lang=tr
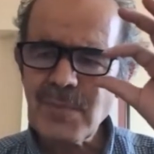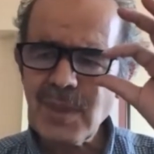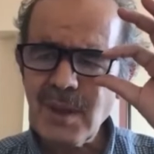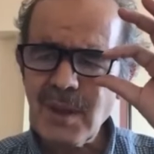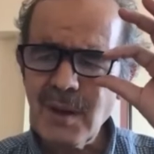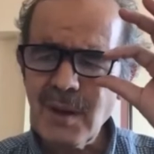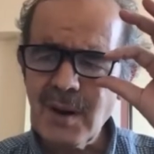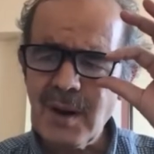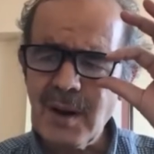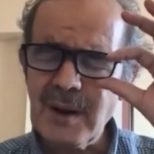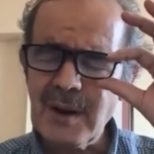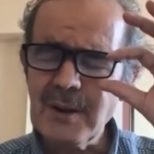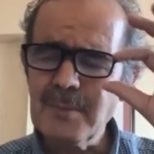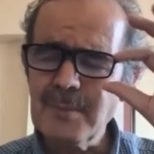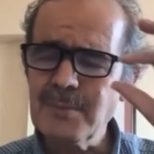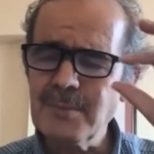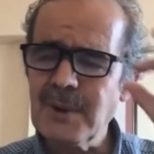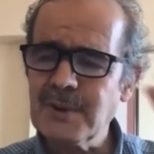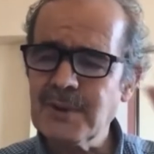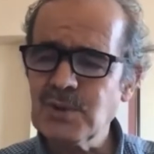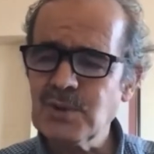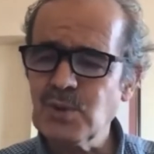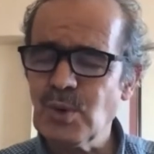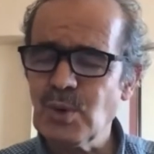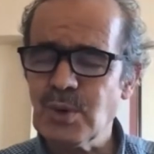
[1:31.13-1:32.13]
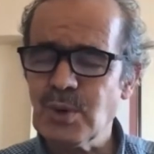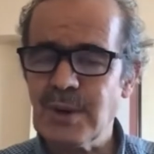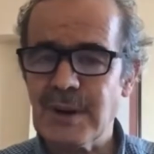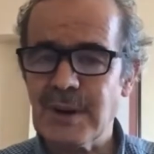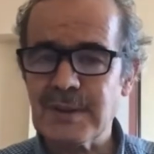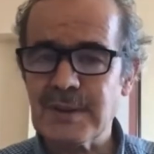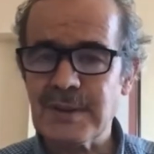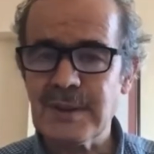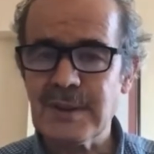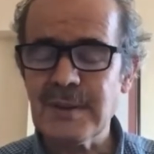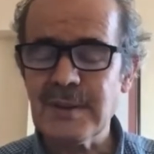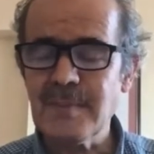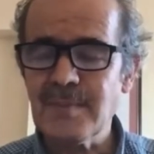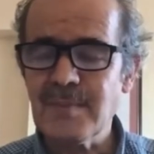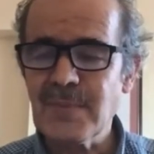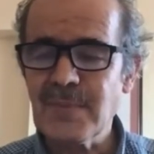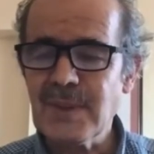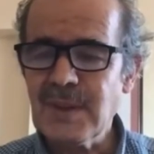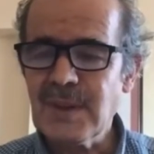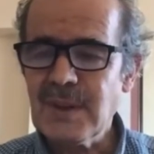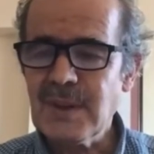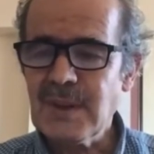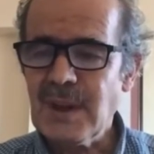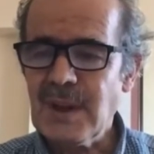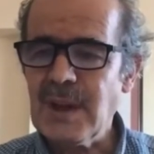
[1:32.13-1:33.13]
alimler diyorlar ki
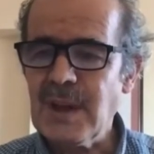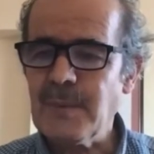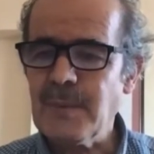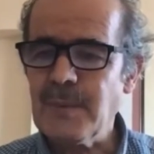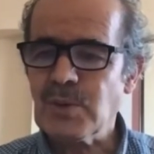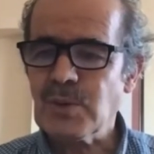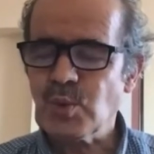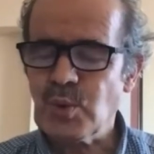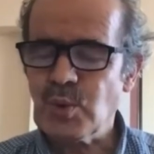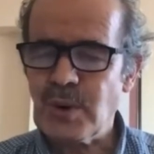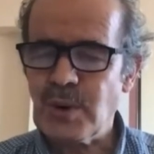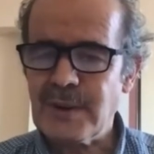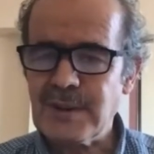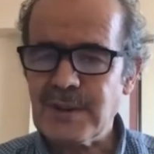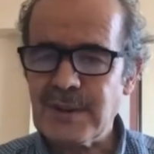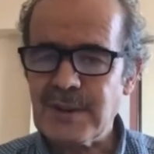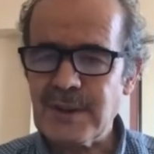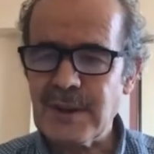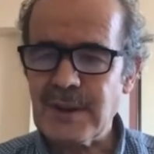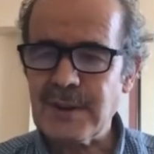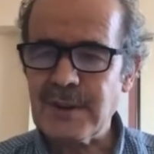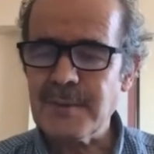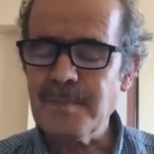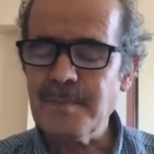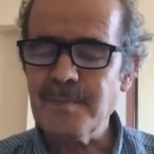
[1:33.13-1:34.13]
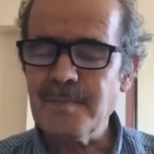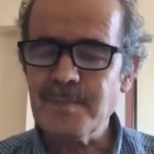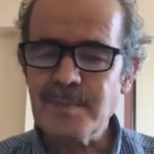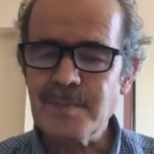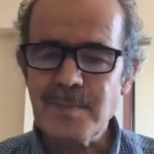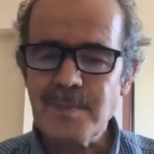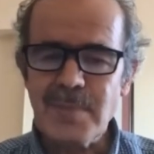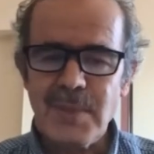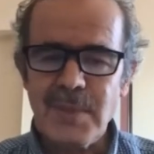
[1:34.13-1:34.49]
Evet Kur'an-ı Kerim